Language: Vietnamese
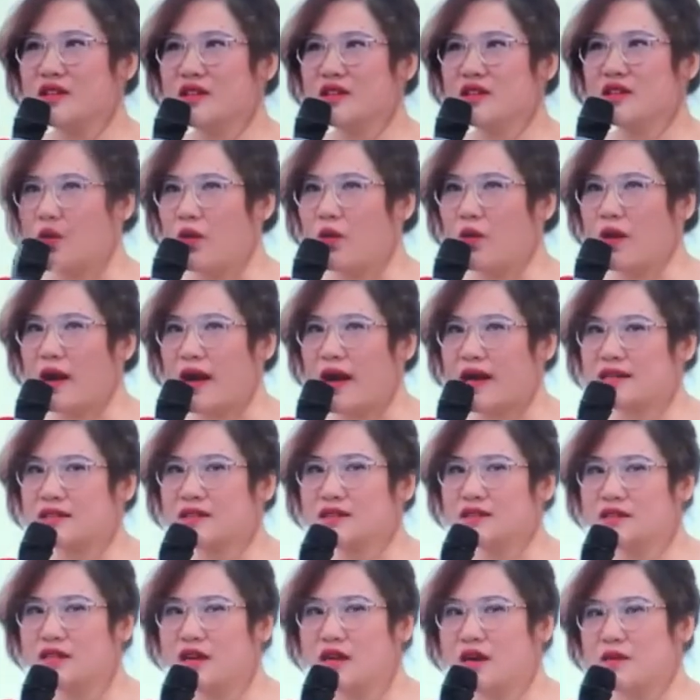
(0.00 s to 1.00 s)
trước khi ngủ
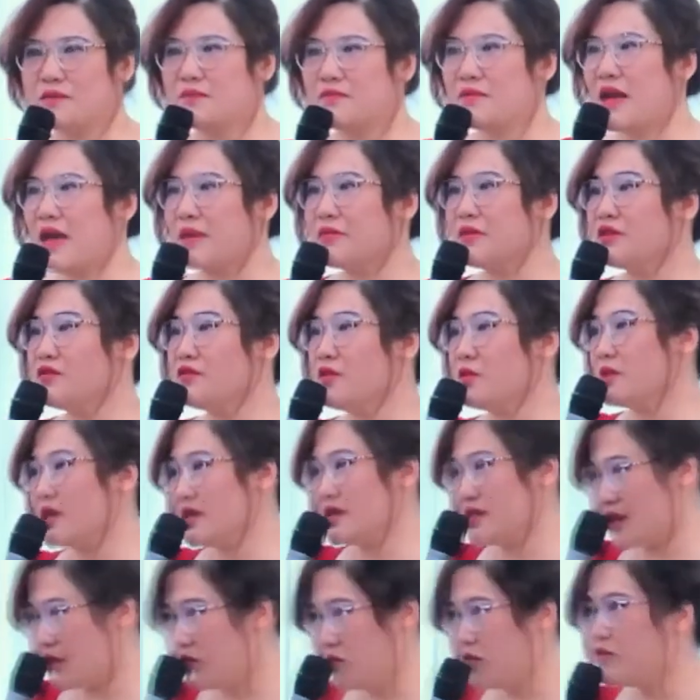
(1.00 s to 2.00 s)
khoảng 30 ờ, phút
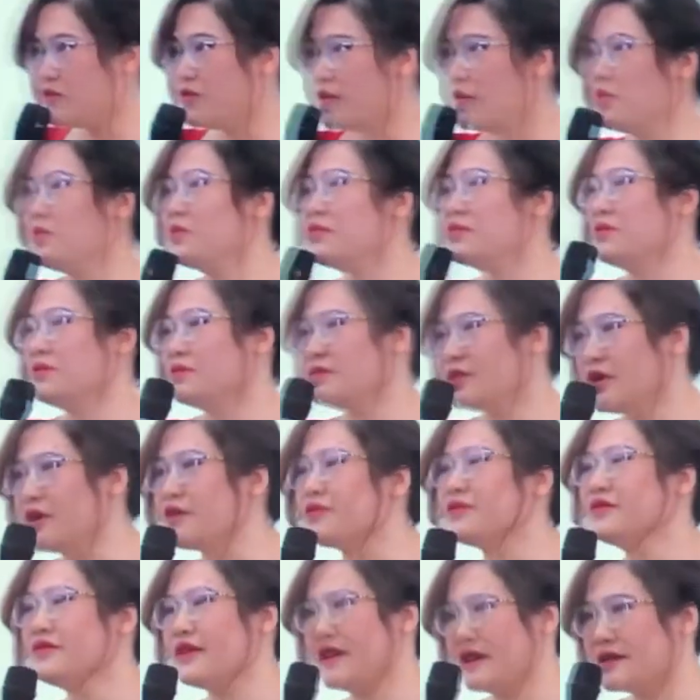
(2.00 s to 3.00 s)
đến 60 phút
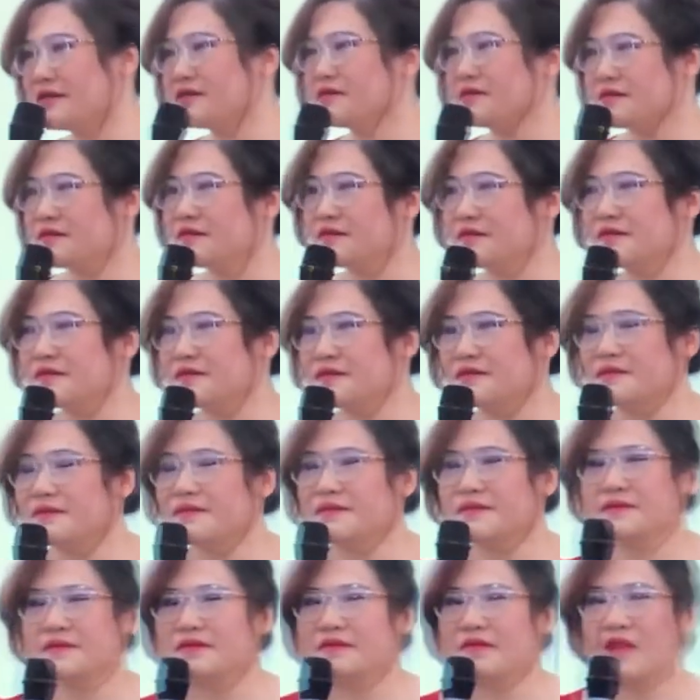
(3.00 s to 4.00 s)
kiểu như vậy
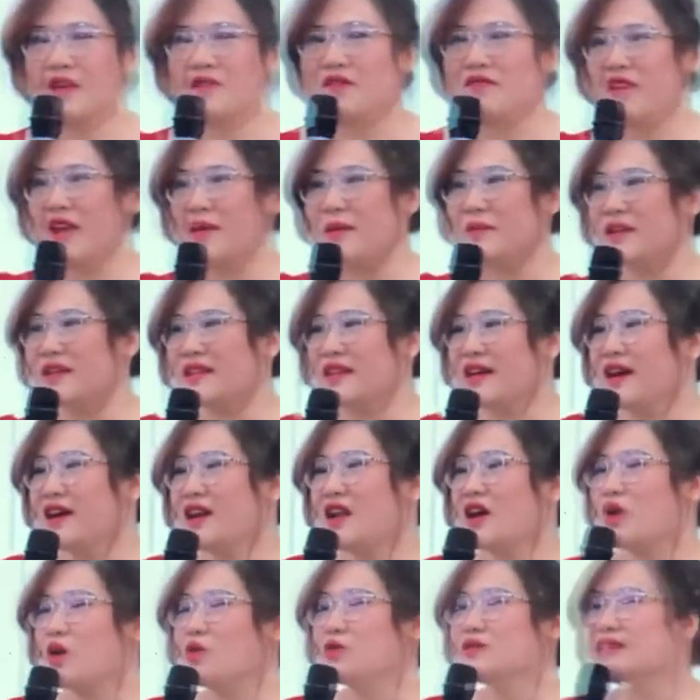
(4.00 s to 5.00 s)
và mình
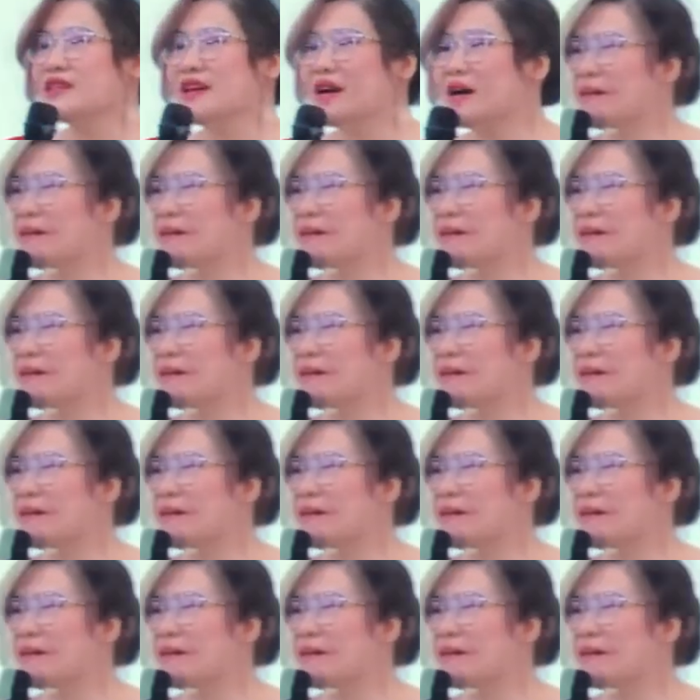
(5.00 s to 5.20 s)
nhớ là ngủ